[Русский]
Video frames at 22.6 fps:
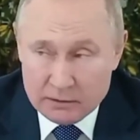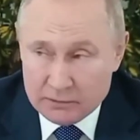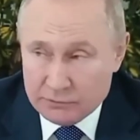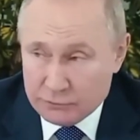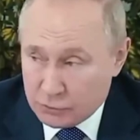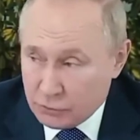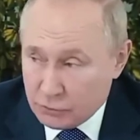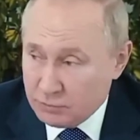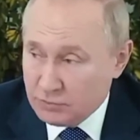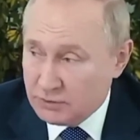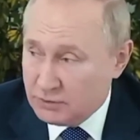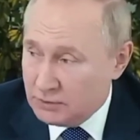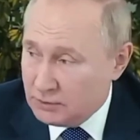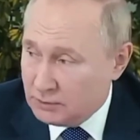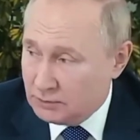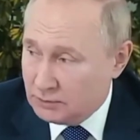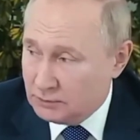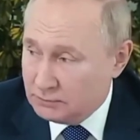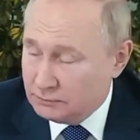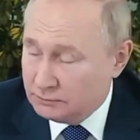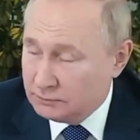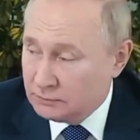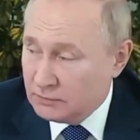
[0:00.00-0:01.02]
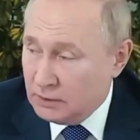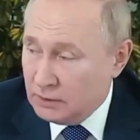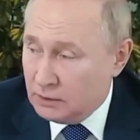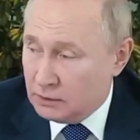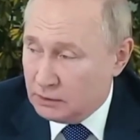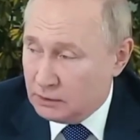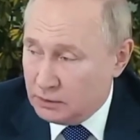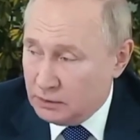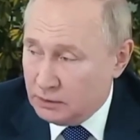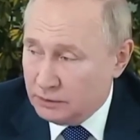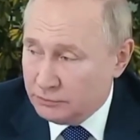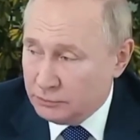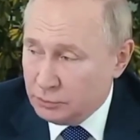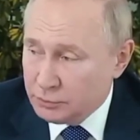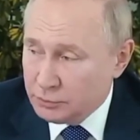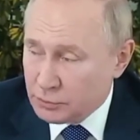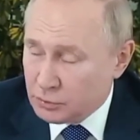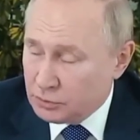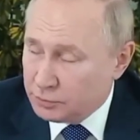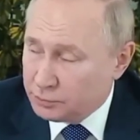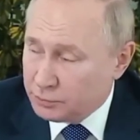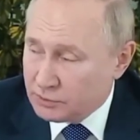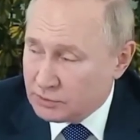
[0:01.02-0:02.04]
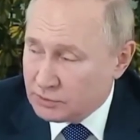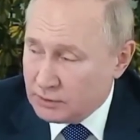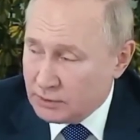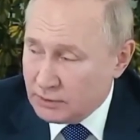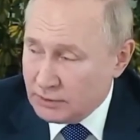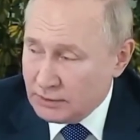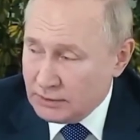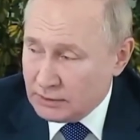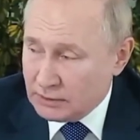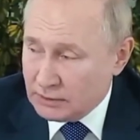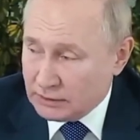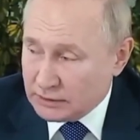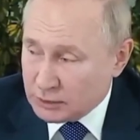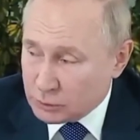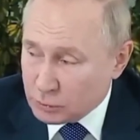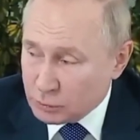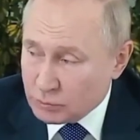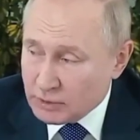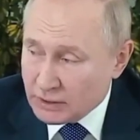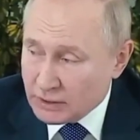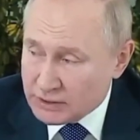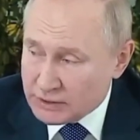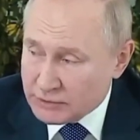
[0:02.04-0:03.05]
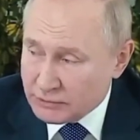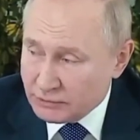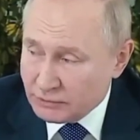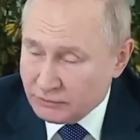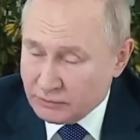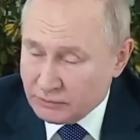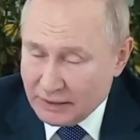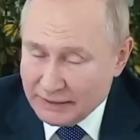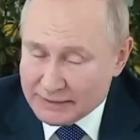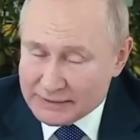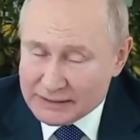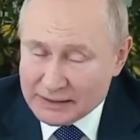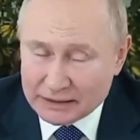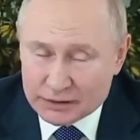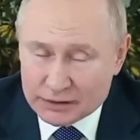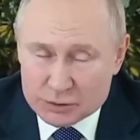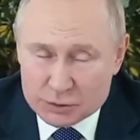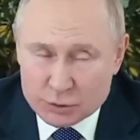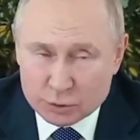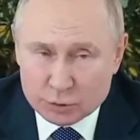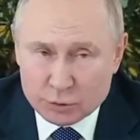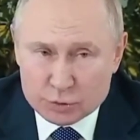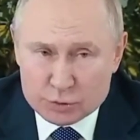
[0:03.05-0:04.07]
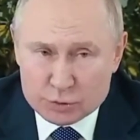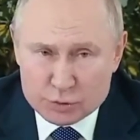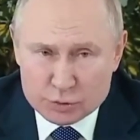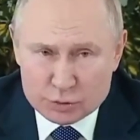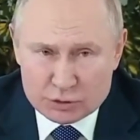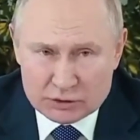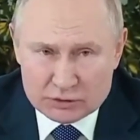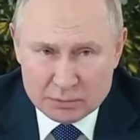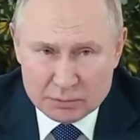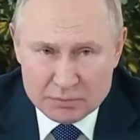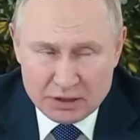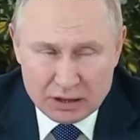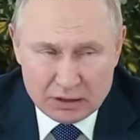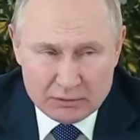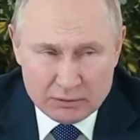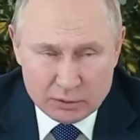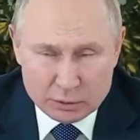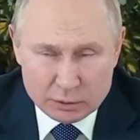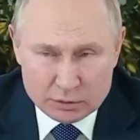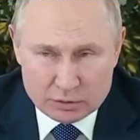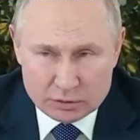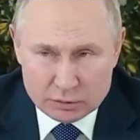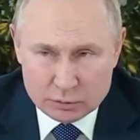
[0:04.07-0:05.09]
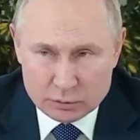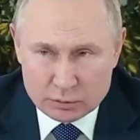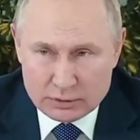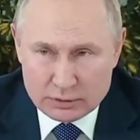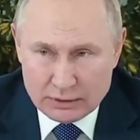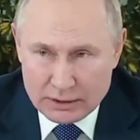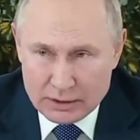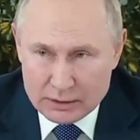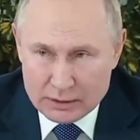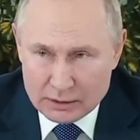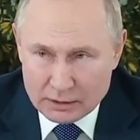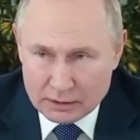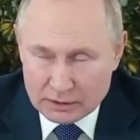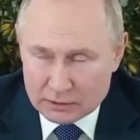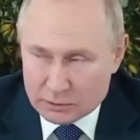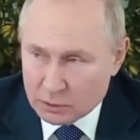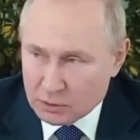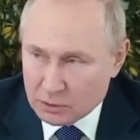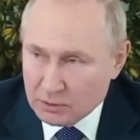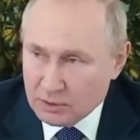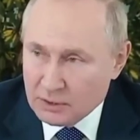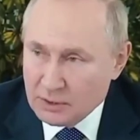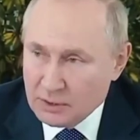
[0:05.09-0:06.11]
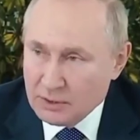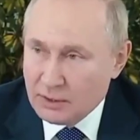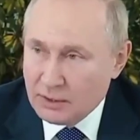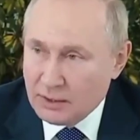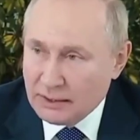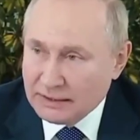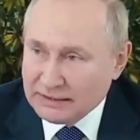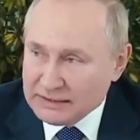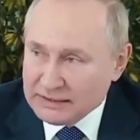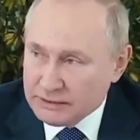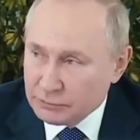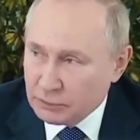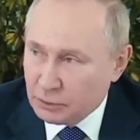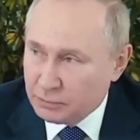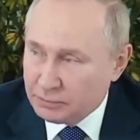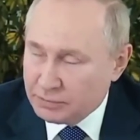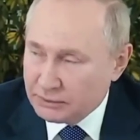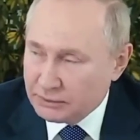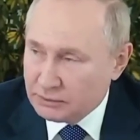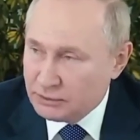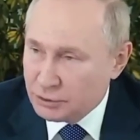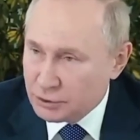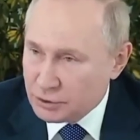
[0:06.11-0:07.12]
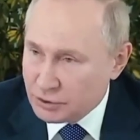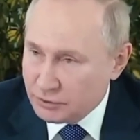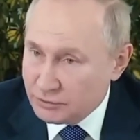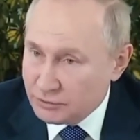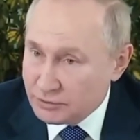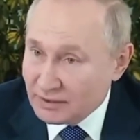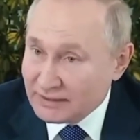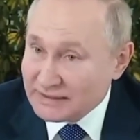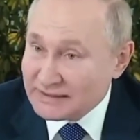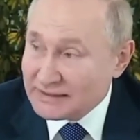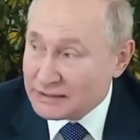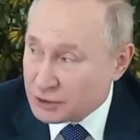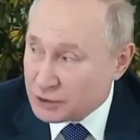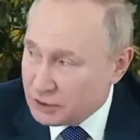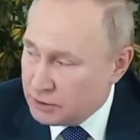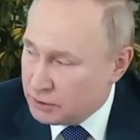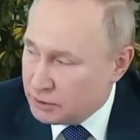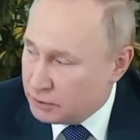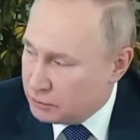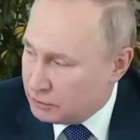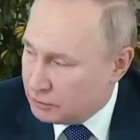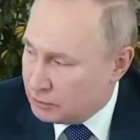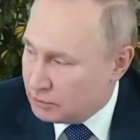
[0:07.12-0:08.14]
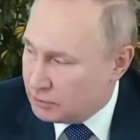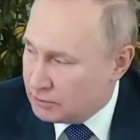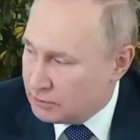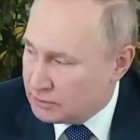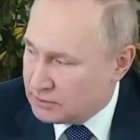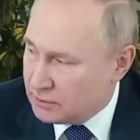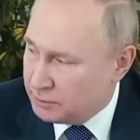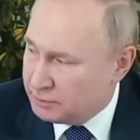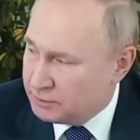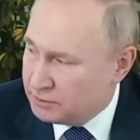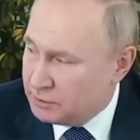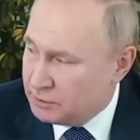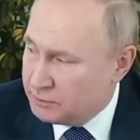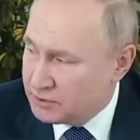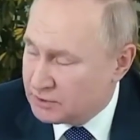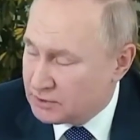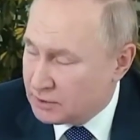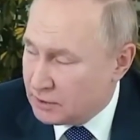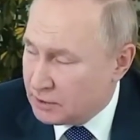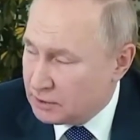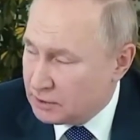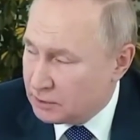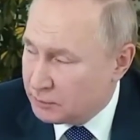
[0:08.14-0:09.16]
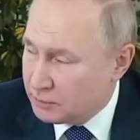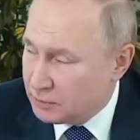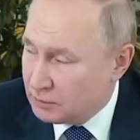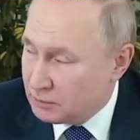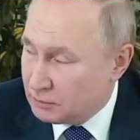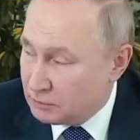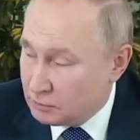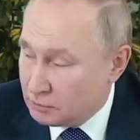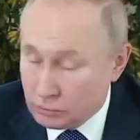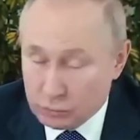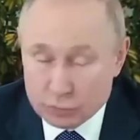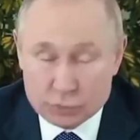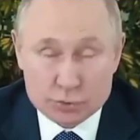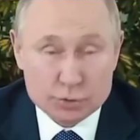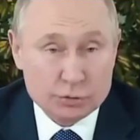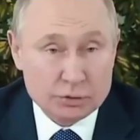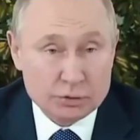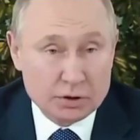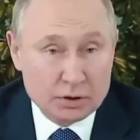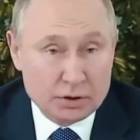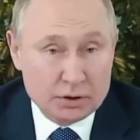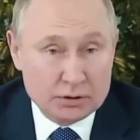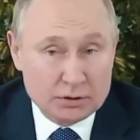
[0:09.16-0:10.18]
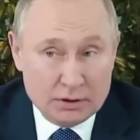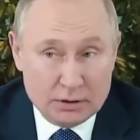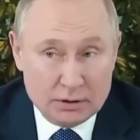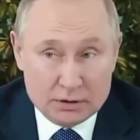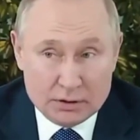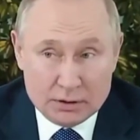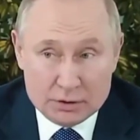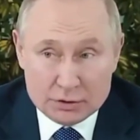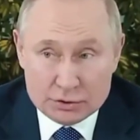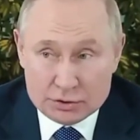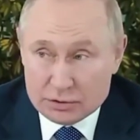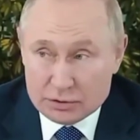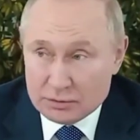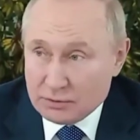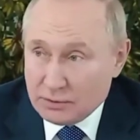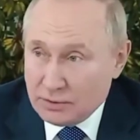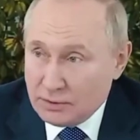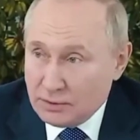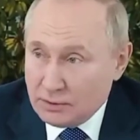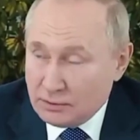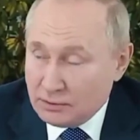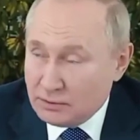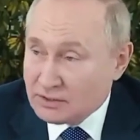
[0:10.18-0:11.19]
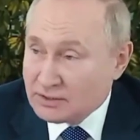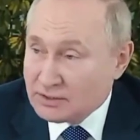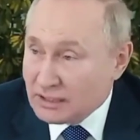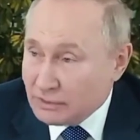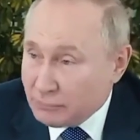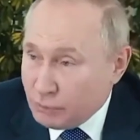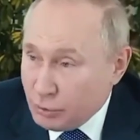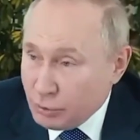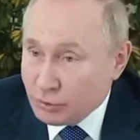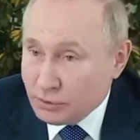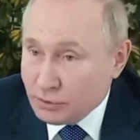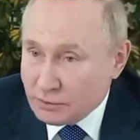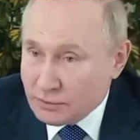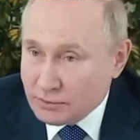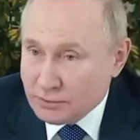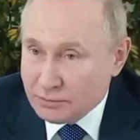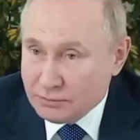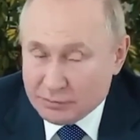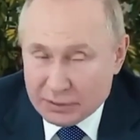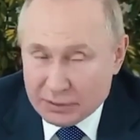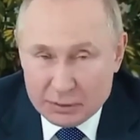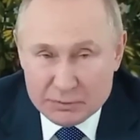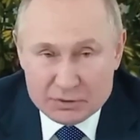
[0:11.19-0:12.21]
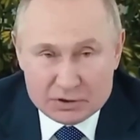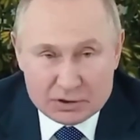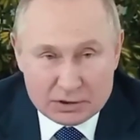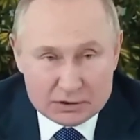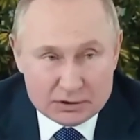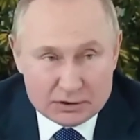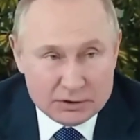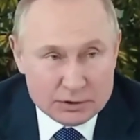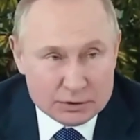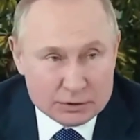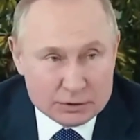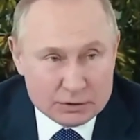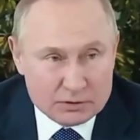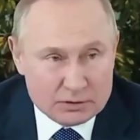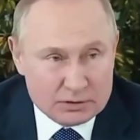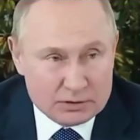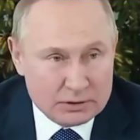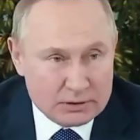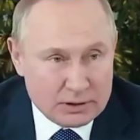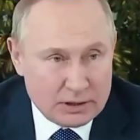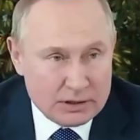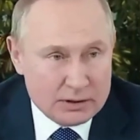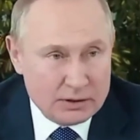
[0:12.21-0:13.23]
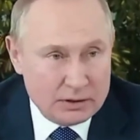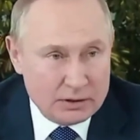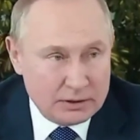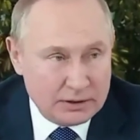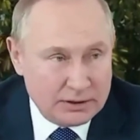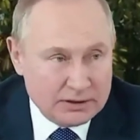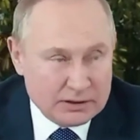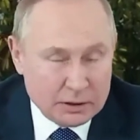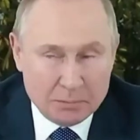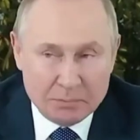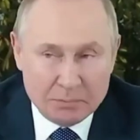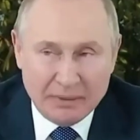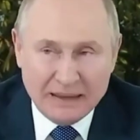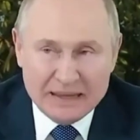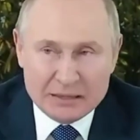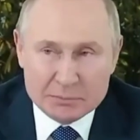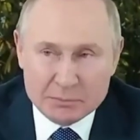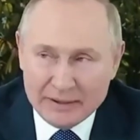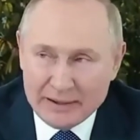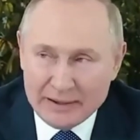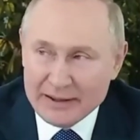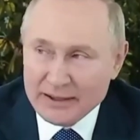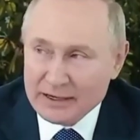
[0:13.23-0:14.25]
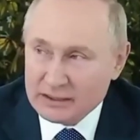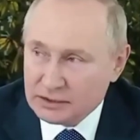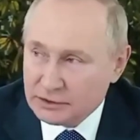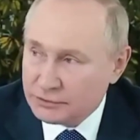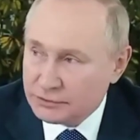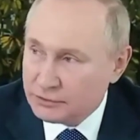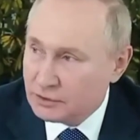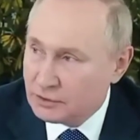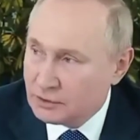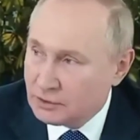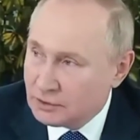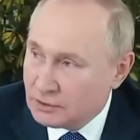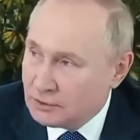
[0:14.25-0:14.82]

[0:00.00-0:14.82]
В чем дело? Дело в том, что после государственного антиконституционного переворота на Украине, который активно поддерживался, к сожалению, западными странами, ну что греха таить, они же не скрывают это, прямо сказали, что затратили на это 5 миллиардов